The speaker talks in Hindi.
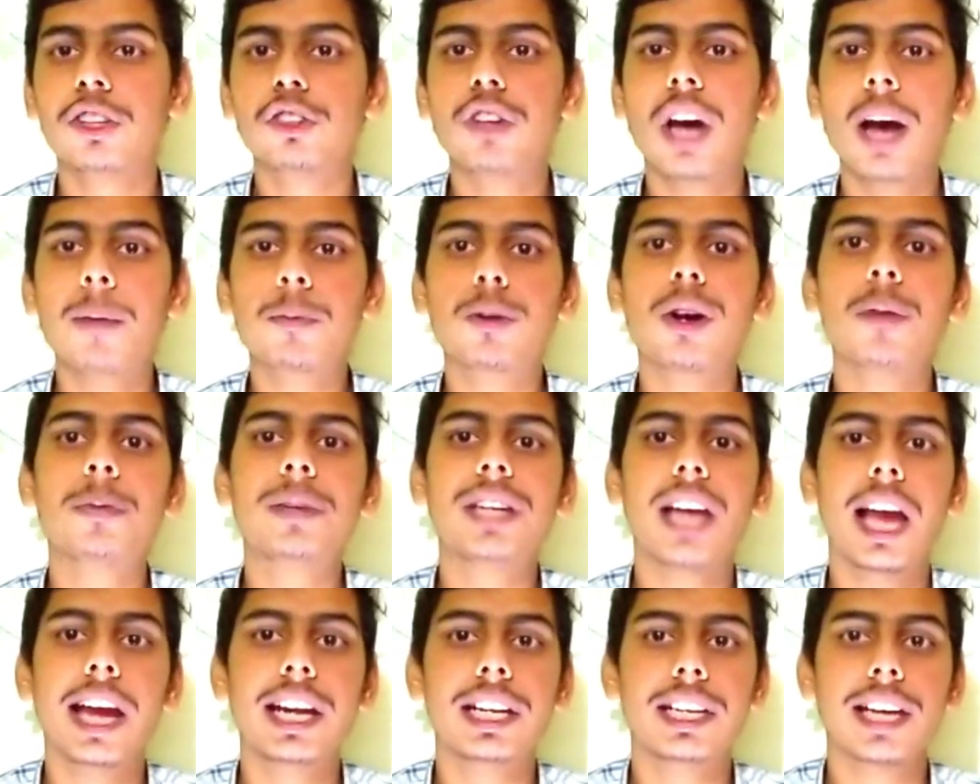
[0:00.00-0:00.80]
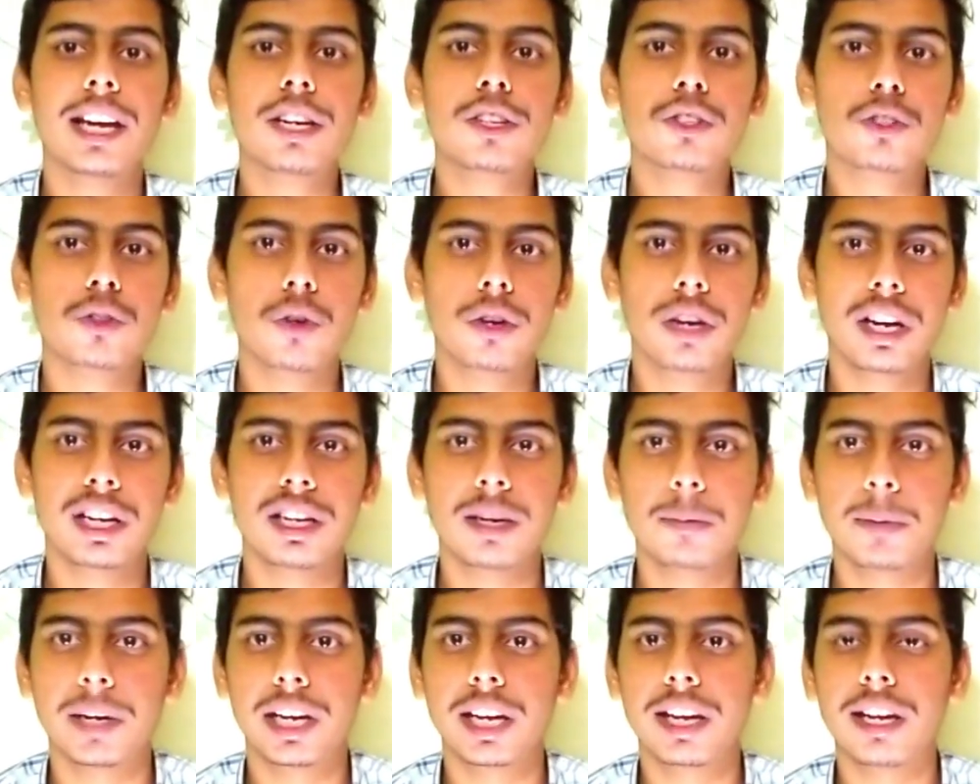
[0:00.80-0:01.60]
तो आपको अपनी आई शो
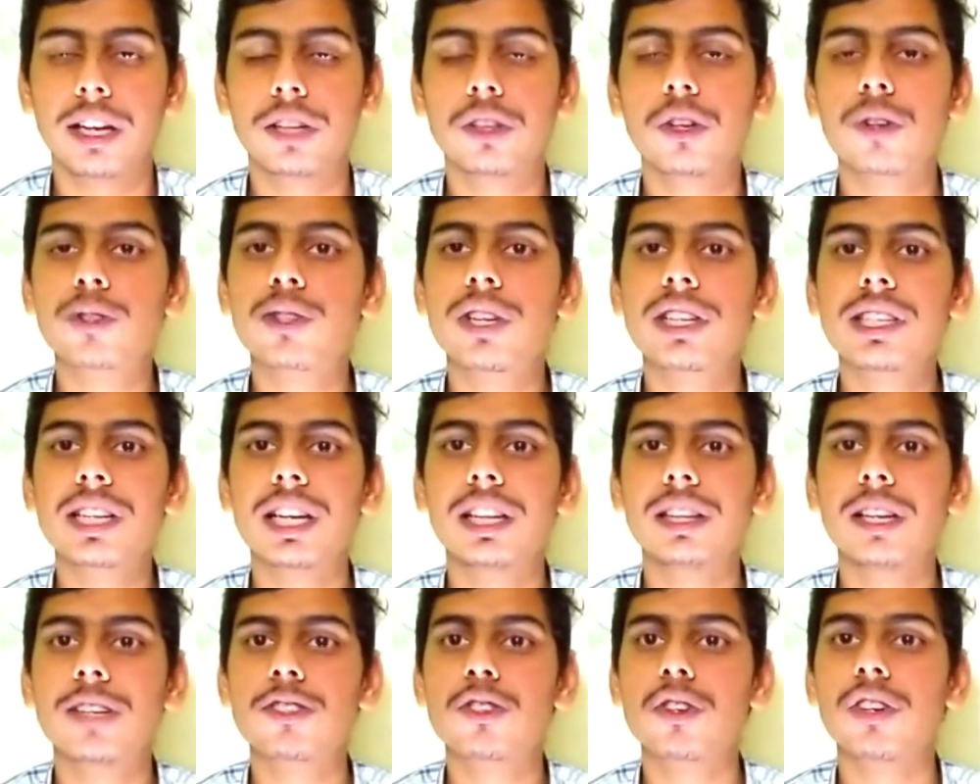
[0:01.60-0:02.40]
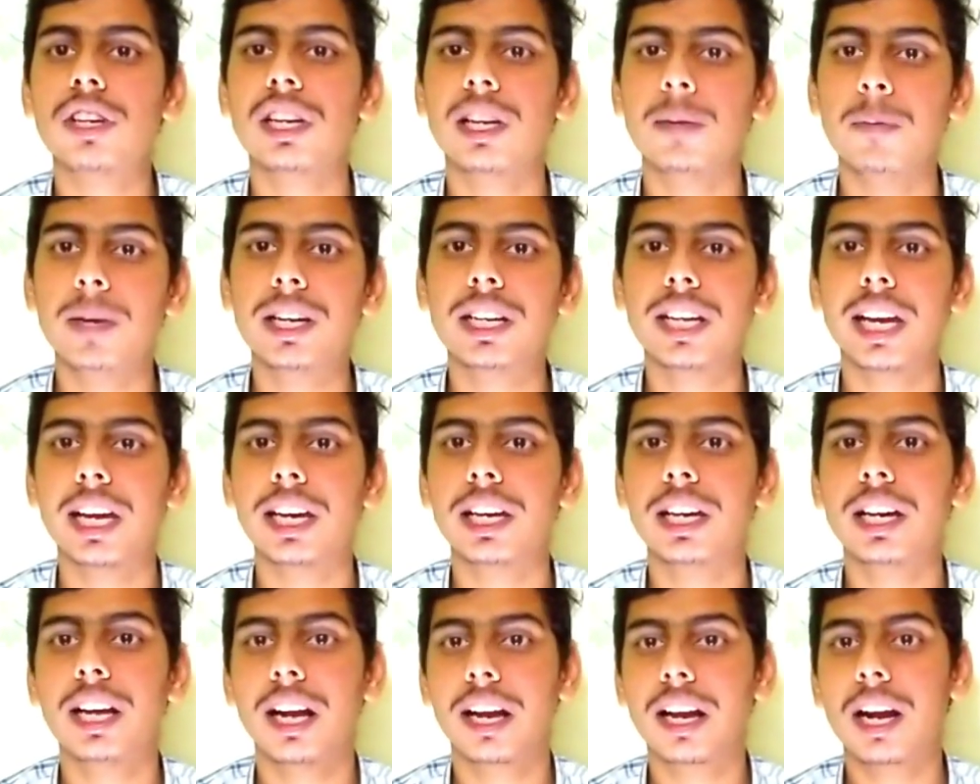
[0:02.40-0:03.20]
करनी पड़ेगी दोस्तों इसके अंदर जो लिमिट
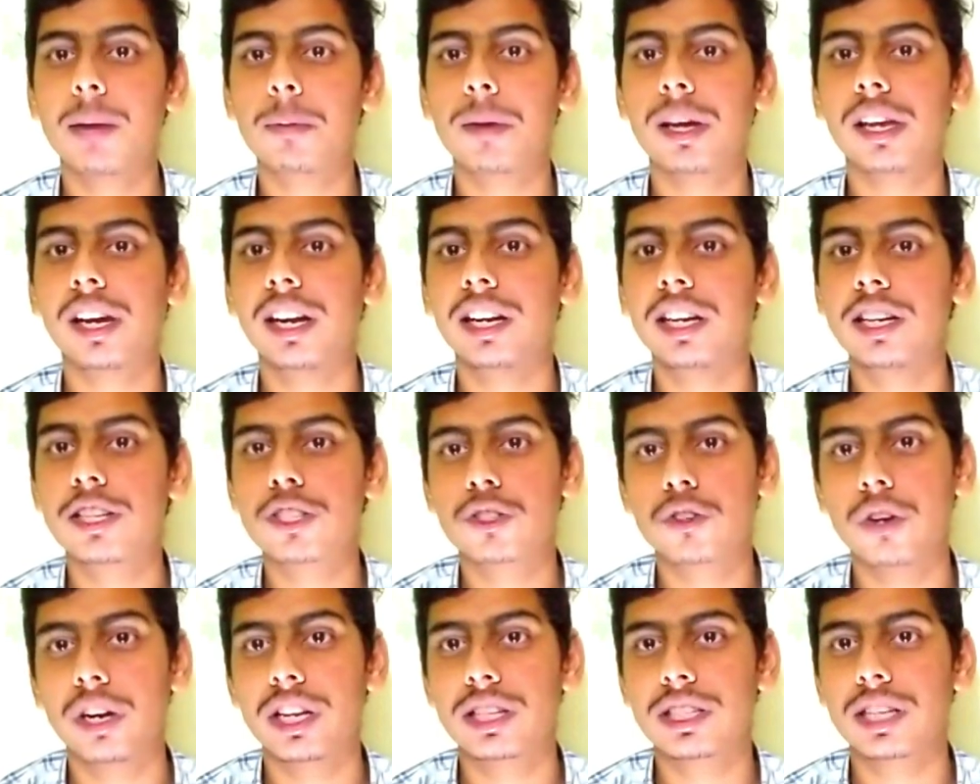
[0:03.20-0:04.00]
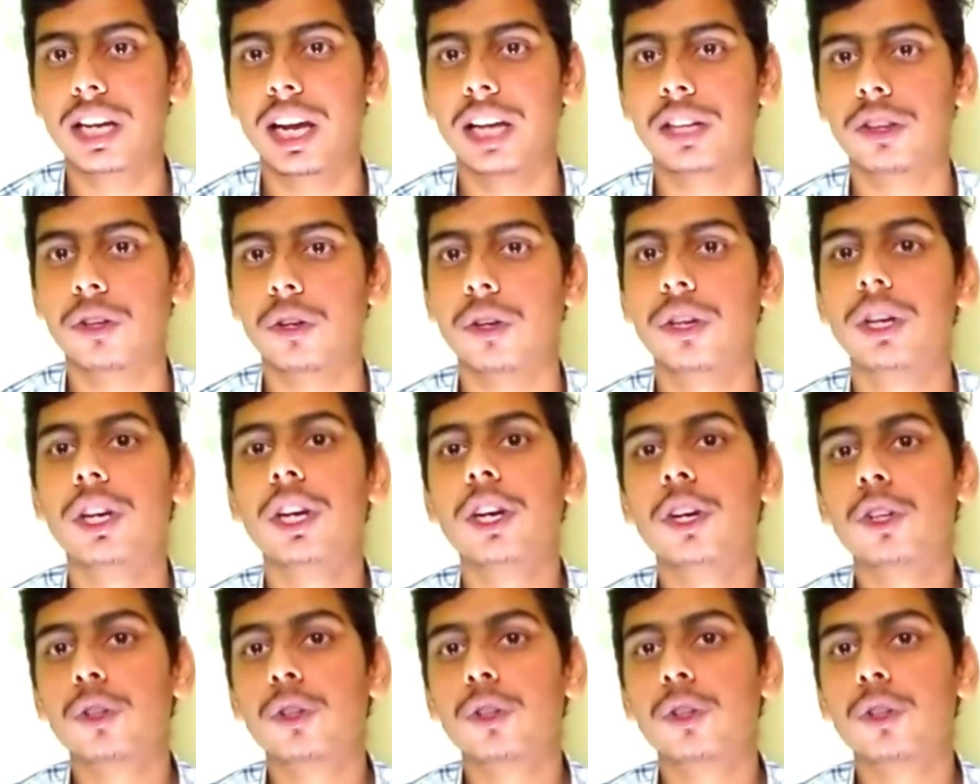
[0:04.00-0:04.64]
है अगर आपका क्रेडिट स्कोर अच्छा है तो